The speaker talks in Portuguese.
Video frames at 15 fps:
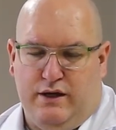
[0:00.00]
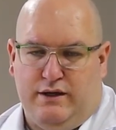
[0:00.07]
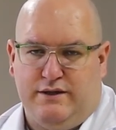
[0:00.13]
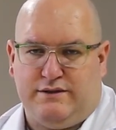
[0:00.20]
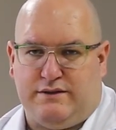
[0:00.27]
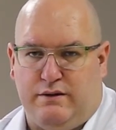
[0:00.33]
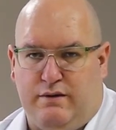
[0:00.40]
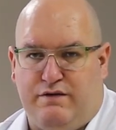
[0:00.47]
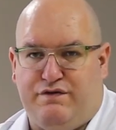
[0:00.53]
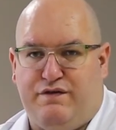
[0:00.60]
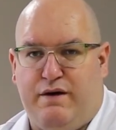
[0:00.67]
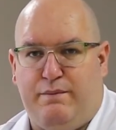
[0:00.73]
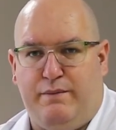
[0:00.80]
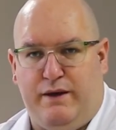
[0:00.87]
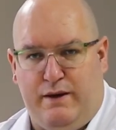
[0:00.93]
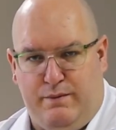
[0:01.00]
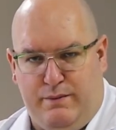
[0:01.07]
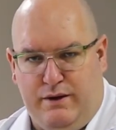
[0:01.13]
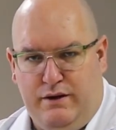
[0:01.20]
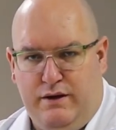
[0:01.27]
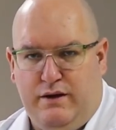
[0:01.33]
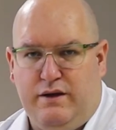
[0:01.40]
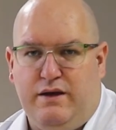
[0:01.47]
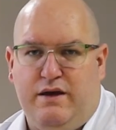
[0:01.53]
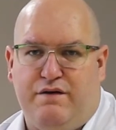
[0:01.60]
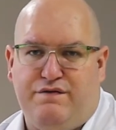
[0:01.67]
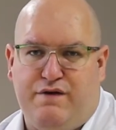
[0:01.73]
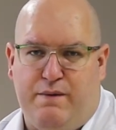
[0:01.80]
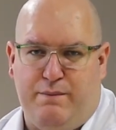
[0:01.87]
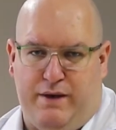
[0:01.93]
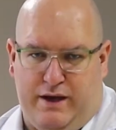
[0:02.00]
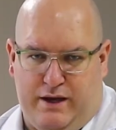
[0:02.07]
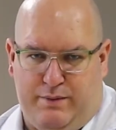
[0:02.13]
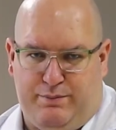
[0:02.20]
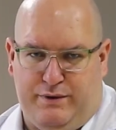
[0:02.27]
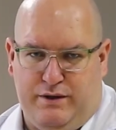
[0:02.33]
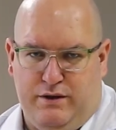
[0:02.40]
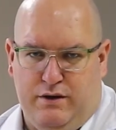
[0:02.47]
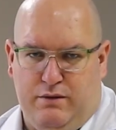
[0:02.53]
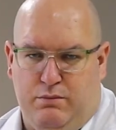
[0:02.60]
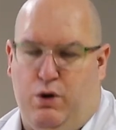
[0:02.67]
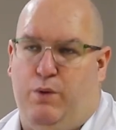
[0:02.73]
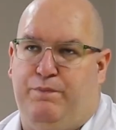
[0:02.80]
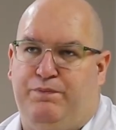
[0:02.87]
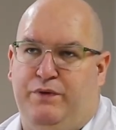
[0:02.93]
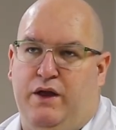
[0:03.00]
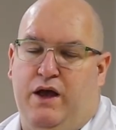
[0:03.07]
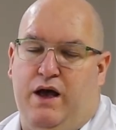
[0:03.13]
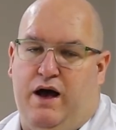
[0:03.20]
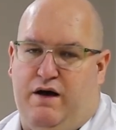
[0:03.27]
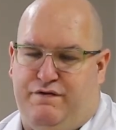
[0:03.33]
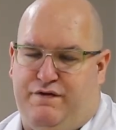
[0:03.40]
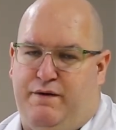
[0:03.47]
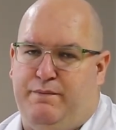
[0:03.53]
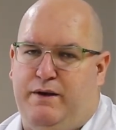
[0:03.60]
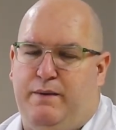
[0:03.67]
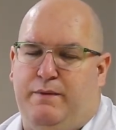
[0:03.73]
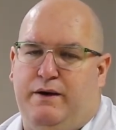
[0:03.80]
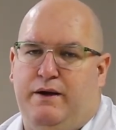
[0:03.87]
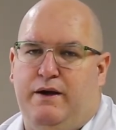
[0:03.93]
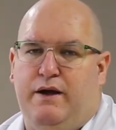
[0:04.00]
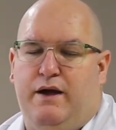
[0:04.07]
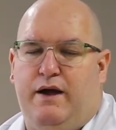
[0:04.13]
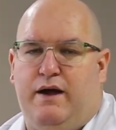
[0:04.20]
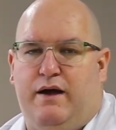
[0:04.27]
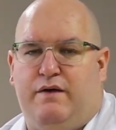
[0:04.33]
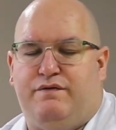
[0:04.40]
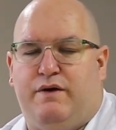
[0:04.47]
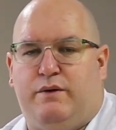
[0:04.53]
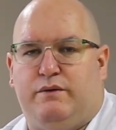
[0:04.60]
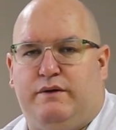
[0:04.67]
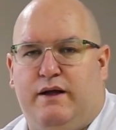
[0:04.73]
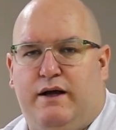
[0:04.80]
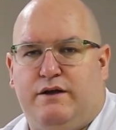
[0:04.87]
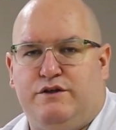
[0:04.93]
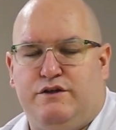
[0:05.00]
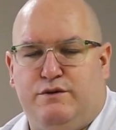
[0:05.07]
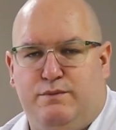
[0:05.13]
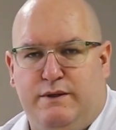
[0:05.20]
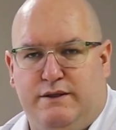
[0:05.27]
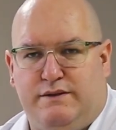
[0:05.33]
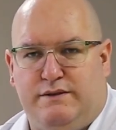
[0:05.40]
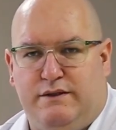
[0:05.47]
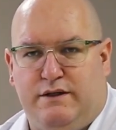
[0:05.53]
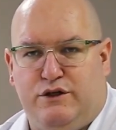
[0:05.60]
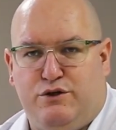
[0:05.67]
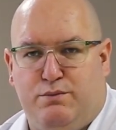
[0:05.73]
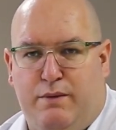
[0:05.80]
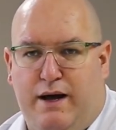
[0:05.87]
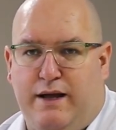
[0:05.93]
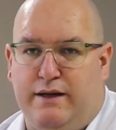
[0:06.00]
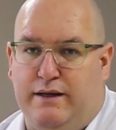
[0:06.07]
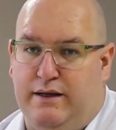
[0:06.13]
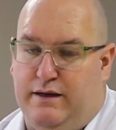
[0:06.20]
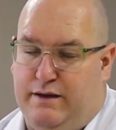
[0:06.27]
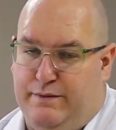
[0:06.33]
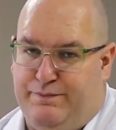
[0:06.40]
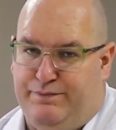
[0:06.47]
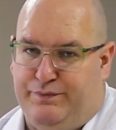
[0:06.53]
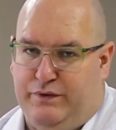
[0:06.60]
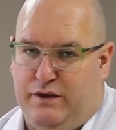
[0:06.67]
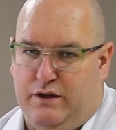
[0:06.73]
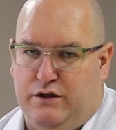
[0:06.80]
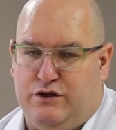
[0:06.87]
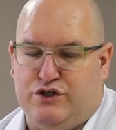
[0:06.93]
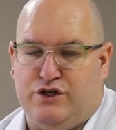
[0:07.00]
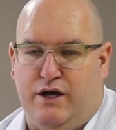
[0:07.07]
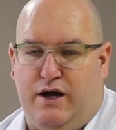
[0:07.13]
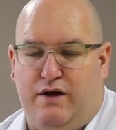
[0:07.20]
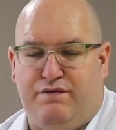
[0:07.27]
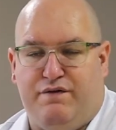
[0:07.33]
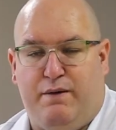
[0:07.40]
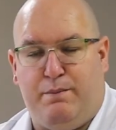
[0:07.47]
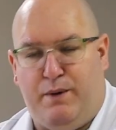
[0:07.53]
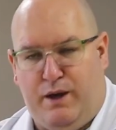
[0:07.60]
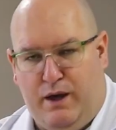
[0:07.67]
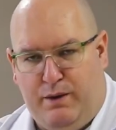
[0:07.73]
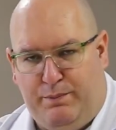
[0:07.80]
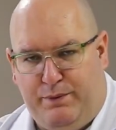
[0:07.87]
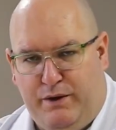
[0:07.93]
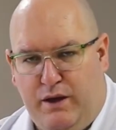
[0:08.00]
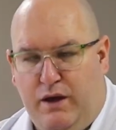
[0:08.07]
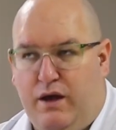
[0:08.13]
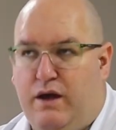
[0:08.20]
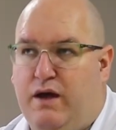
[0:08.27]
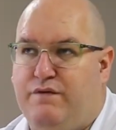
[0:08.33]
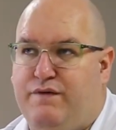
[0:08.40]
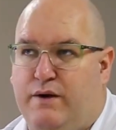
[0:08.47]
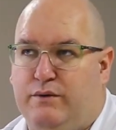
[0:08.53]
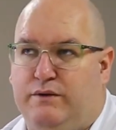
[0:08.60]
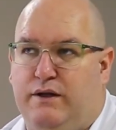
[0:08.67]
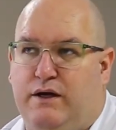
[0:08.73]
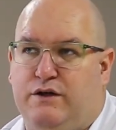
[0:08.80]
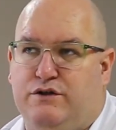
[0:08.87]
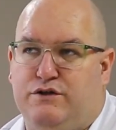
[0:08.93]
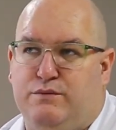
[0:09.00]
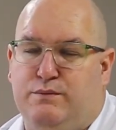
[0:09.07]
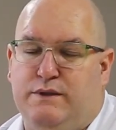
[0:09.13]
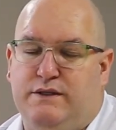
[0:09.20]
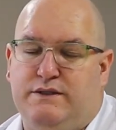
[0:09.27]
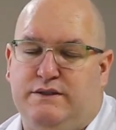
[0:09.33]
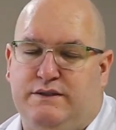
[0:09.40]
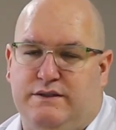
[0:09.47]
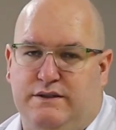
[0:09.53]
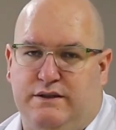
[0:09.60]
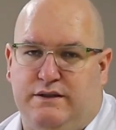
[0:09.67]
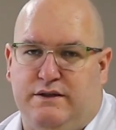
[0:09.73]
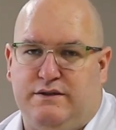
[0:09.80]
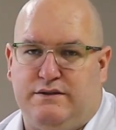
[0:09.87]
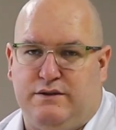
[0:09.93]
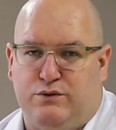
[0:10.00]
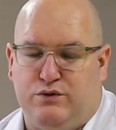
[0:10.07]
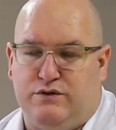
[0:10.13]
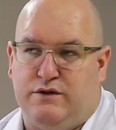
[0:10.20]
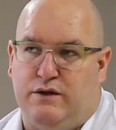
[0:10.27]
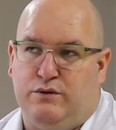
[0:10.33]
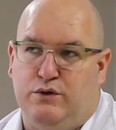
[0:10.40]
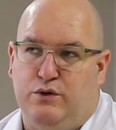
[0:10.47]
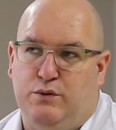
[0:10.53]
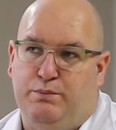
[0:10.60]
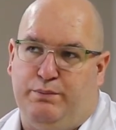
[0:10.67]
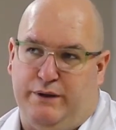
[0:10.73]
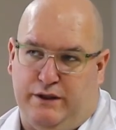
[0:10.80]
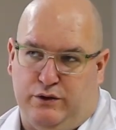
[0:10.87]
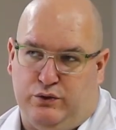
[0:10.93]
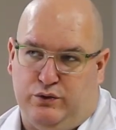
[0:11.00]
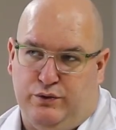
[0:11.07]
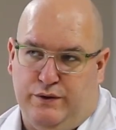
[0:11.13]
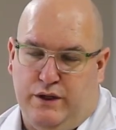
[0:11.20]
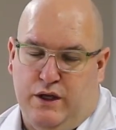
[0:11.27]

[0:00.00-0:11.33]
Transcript: que são a FAMEMA e a FAMERP. Bom, a FAMEMA é a Faculdade de Medicina de Marília, já a FAMERP é a Faculdade de Medicina de São José do Rio Preto.